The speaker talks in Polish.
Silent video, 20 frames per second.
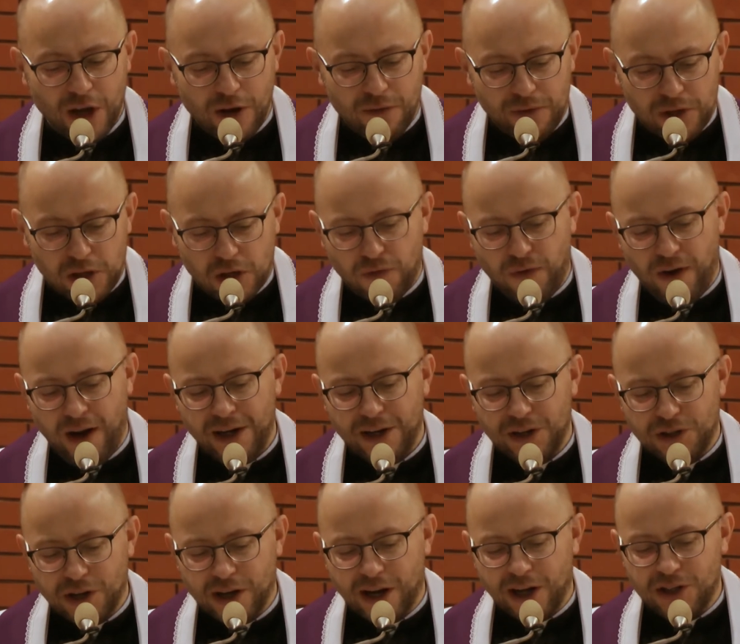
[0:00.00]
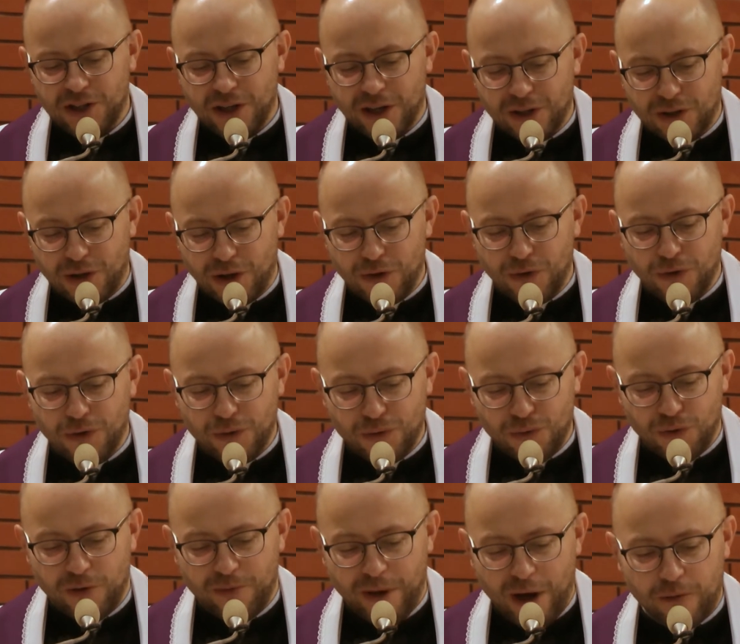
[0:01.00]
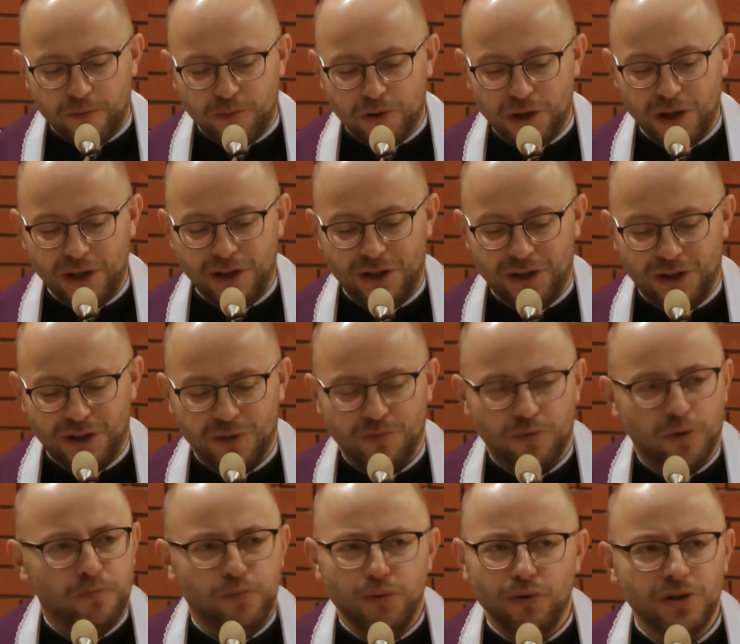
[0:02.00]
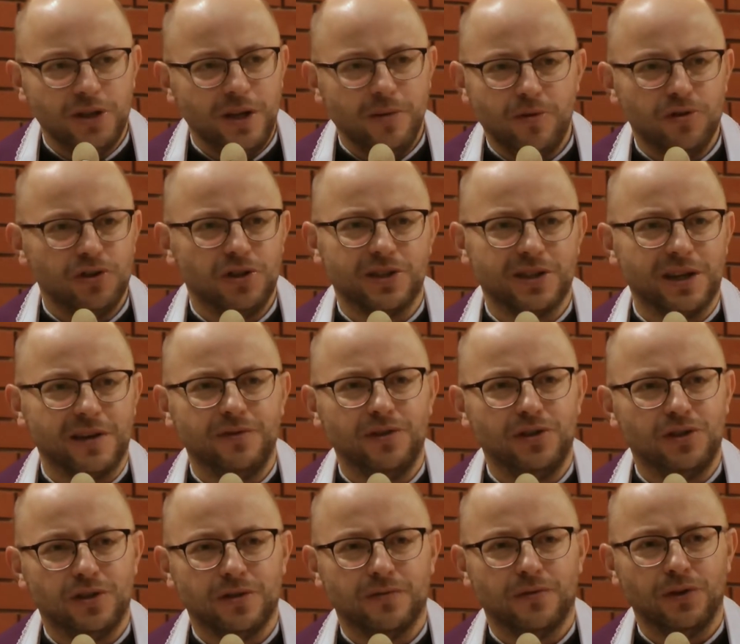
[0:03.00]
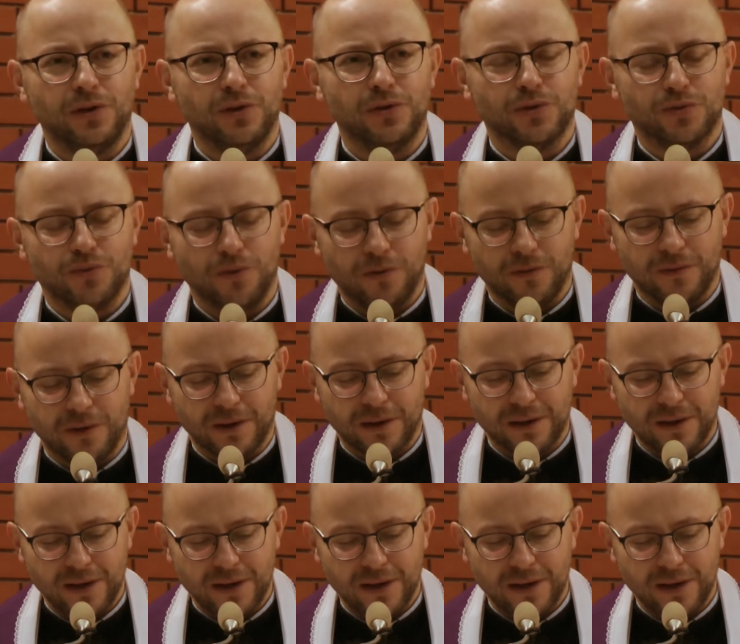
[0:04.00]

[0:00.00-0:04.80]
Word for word: Wytrwale czekać na tego, który miał przyjść, bo Bóg nie może zawieść swojego słowa.